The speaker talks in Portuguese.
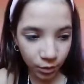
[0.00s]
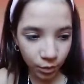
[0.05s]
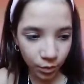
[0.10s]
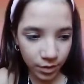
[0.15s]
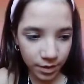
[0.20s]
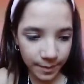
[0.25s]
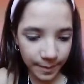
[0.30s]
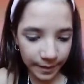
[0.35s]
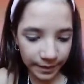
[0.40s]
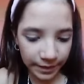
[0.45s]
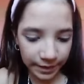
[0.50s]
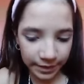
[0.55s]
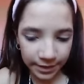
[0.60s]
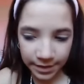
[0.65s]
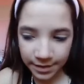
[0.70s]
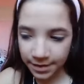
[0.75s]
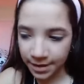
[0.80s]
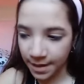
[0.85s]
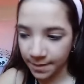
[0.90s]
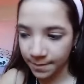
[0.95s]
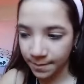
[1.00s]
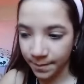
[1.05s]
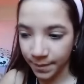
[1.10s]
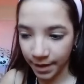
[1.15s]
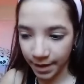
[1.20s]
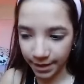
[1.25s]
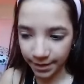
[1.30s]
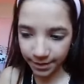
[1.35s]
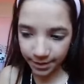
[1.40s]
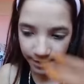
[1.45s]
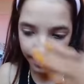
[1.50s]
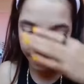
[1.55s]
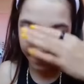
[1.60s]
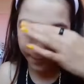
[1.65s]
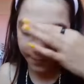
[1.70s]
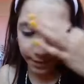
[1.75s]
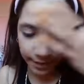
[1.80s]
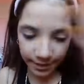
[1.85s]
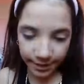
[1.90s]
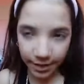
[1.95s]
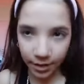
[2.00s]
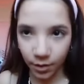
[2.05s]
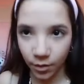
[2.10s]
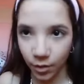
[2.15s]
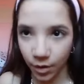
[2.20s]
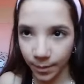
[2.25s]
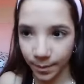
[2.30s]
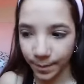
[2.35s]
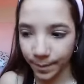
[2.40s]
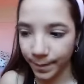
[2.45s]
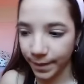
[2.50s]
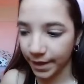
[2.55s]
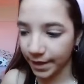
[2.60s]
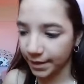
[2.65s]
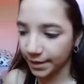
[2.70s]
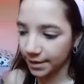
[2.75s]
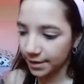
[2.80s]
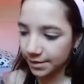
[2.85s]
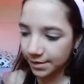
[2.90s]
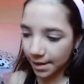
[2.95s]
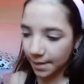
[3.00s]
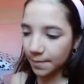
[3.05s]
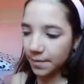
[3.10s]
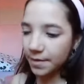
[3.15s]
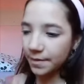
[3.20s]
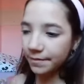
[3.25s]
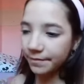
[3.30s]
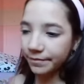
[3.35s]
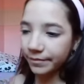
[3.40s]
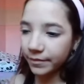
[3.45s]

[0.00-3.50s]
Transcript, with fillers: duas paletas que é preta. Que tem cor preta, sabe?